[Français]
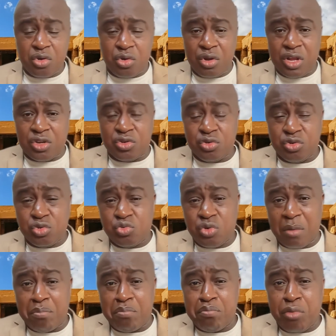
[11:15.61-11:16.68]
que les choses
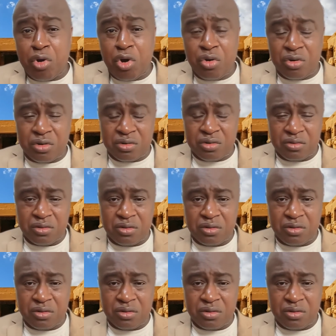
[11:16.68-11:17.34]
soient bonnes.